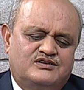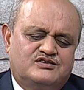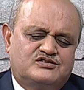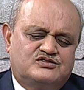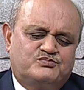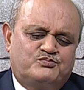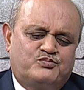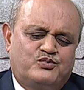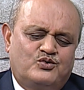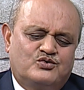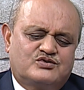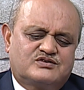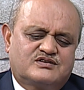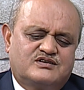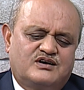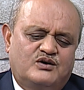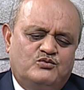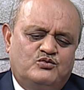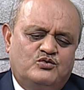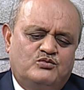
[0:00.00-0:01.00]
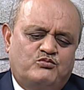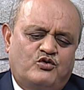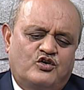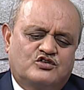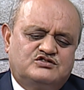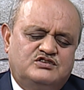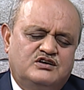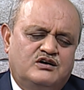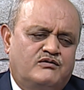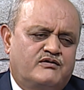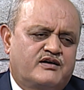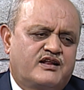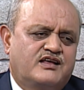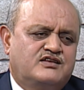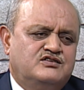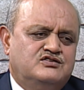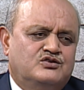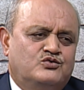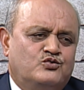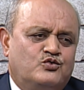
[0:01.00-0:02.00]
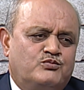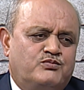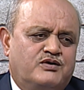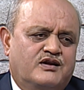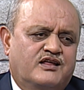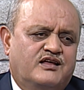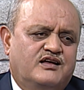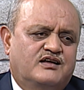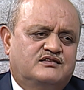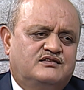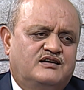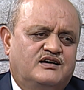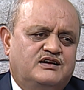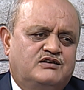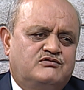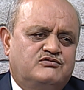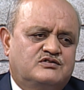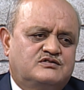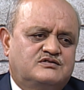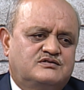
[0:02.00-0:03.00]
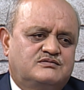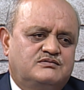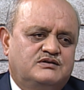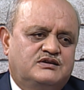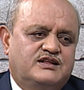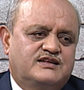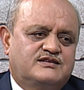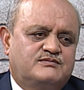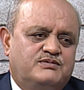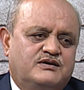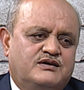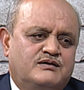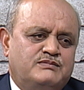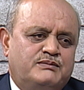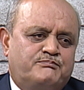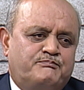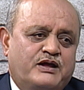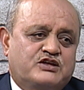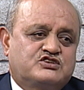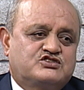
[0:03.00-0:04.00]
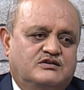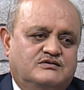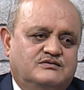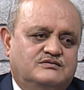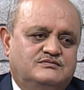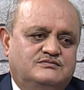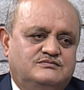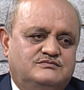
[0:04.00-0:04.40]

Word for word: स्पोर्ट्स का वो बॉक्सिंग हमारा एक जुनून बन गया था इट वॉज इट बिकम ए पैशन